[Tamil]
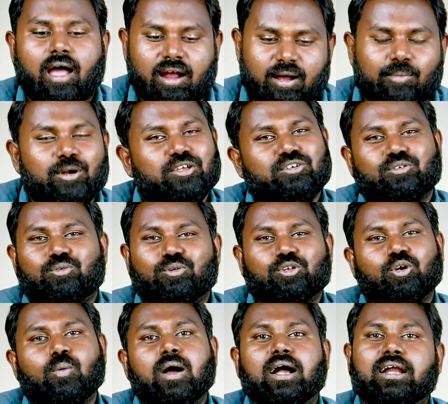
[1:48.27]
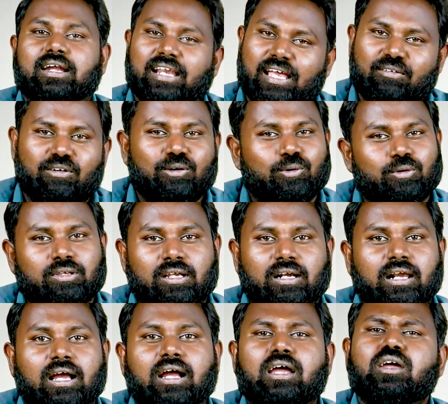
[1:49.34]
அக்காமடேஷன் கொடுத்துருவாங்க ட்ராவல்
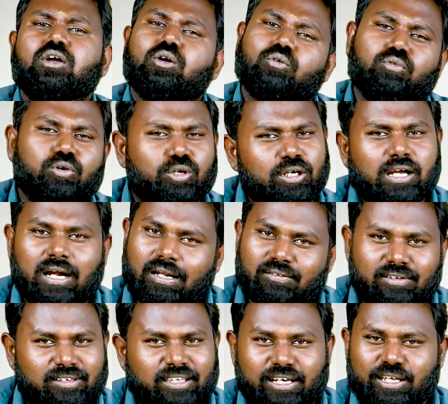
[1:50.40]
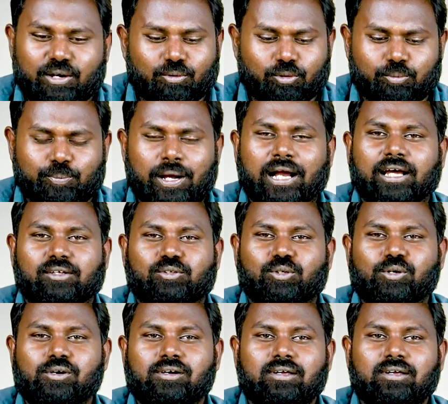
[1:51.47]
கொடுத்துட்றாங்க ஃபுட்டுக்கு அலவன்ஸ் தனியாக கொடுப்பாங்க ஸோ